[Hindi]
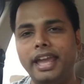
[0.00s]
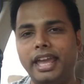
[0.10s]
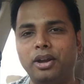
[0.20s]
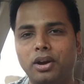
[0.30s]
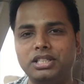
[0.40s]

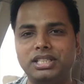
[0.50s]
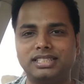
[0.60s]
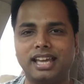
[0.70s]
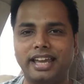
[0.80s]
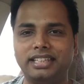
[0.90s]
एक और
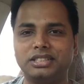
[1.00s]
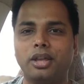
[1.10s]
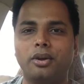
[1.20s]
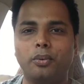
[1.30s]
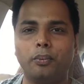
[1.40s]
चीज़ गाइस
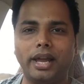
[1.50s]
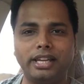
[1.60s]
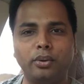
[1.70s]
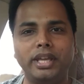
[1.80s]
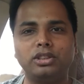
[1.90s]

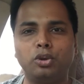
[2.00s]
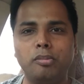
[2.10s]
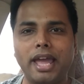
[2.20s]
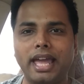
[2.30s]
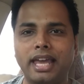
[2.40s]
वाइल गोइंग थ्रू
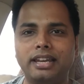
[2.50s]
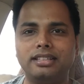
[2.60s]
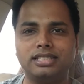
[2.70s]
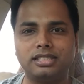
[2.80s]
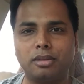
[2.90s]
माय
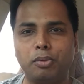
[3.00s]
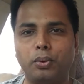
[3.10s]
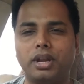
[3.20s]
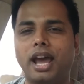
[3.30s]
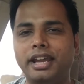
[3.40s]
एनालिसिस
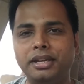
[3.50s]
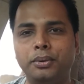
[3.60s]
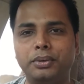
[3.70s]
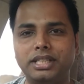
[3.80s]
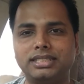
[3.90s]
रिपोर्ट आई
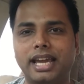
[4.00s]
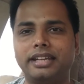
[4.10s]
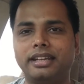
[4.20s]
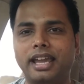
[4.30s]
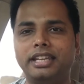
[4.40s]
नोटिस
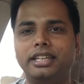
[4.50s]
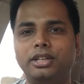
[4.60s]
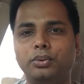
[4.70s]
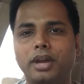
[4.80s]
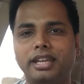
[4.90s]
दैट
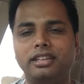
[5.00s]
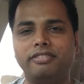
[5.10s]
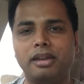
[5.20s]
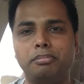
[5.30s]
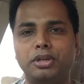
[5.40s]
90 टू
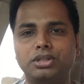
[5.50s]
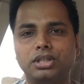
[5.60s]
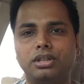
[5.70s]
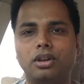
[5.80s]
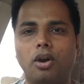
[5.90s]

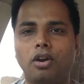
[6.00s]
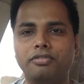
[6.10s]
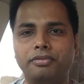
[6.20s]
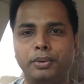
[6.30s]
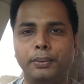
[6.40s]
95%
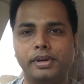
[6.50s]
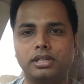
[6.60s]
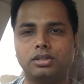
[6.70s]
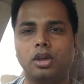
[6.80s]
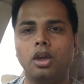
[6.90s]
ऑफ
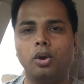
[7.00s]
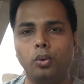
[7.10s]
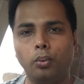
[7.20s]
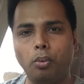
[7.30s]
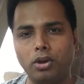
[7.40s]
व्यूअर्स
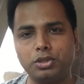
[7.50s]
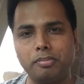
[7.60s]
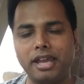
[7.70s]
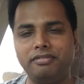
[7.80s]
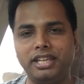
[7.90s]
हु वॉच
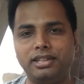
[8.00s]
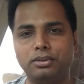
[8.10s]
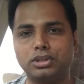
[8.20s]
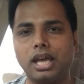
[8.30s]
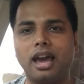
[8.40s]
माय
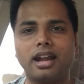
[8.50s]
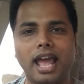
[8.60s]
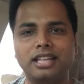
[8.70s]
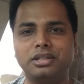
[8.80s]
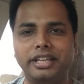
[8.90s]
वीडियोस आर
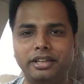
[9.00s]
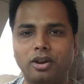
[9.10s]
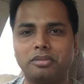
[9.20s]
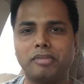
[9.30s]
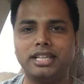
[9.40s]
एक्चुअली
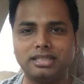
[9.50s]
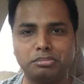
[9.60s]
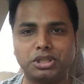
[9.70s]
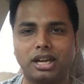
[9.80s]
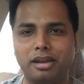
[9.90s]
नॉट माई
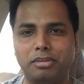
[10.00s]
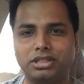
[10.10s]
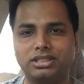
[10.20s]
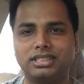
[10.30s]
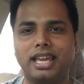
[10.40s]

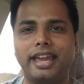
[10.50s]
सब्सक्राइबर्स